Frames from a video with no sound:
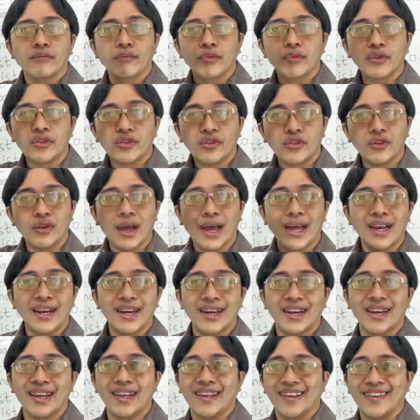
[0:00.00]
Monsieur
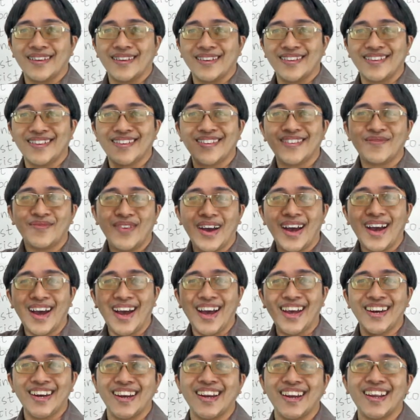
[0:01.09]
Andri, Pak
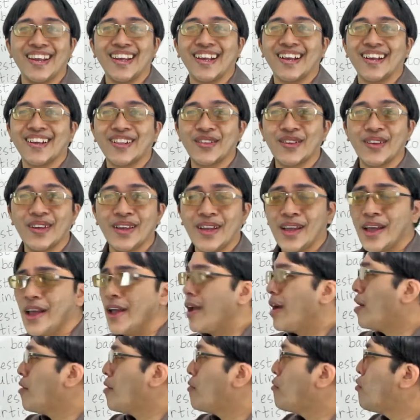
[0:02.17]
Andri gitu ya.
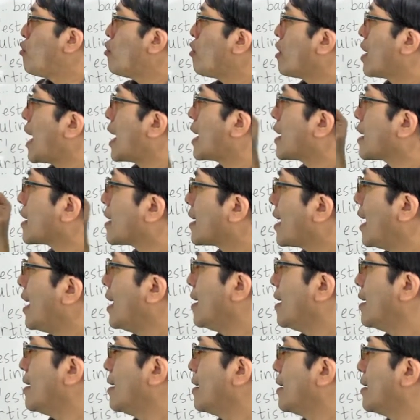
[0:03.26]

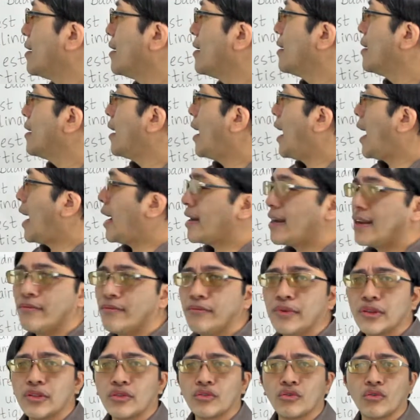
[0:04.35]
Bukankah ada
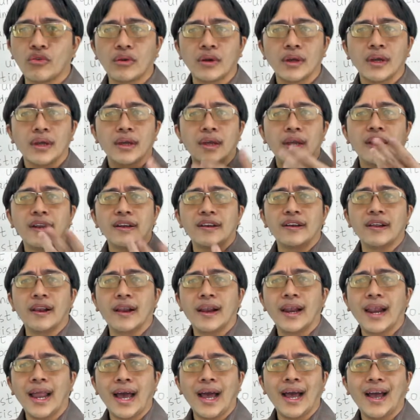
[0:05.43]
bentuk
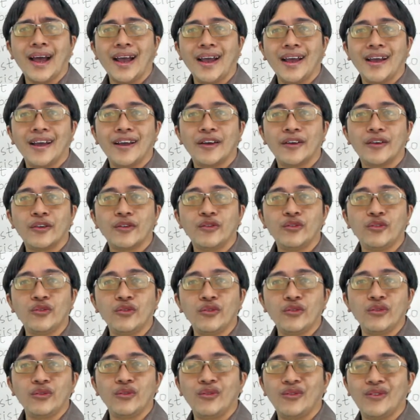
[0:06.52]
dela
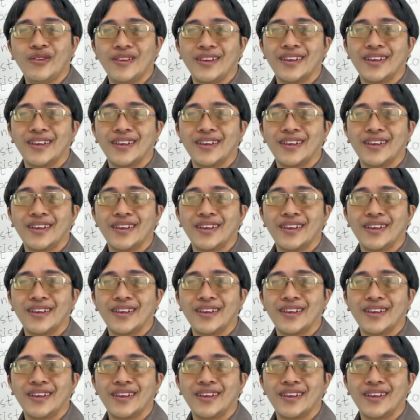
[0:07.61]
di